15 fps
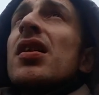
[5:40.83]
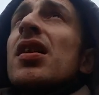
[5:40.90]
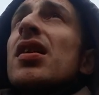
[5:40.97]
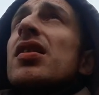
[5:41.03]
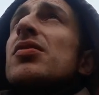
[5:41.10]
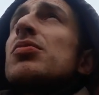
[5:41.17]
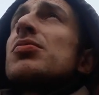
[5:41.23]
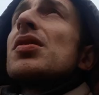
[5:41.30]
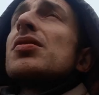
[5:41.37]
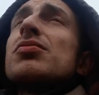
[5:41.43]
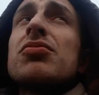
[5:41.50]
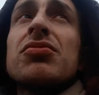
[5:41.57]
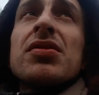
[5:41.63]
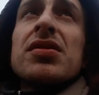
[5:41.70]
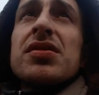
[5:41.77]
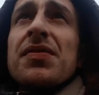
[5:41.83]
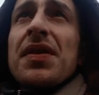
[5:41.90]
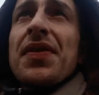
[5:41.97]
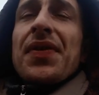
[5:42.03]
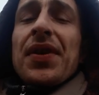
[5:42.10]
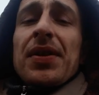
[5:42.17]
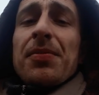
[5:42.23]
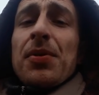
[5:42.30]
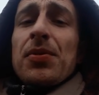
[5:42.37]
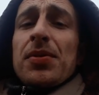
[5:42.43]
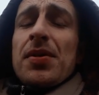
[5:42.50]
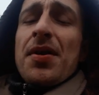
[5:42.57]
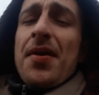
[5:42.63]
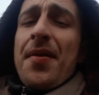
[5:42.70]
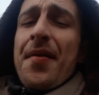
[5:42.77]
ale tutaj już jest więcej
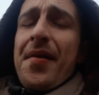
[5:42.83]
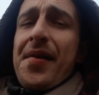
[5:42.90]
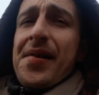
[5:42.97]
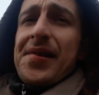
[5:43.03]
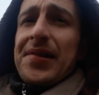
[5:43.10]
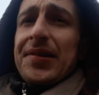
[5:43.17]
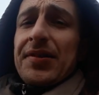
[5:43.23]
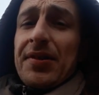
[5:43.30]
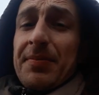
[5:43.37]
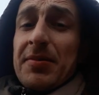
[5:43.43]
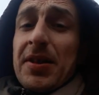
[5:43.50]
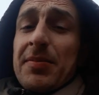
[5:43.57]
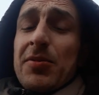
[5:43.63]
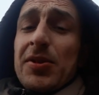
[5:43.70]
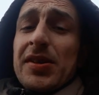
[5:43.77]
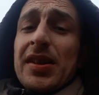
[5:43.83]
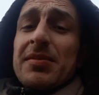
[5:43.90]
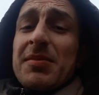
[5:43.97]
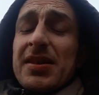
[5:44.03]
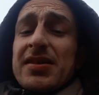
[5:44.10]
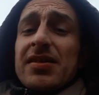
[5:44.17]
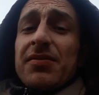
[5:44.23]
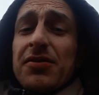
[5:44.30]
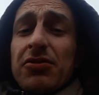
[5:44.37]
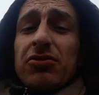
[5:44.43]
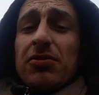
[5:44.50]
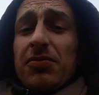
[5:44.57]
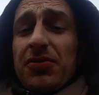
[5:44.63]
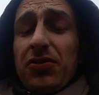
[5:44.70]
chmur, a ciemne chmury nad miastem wiszą.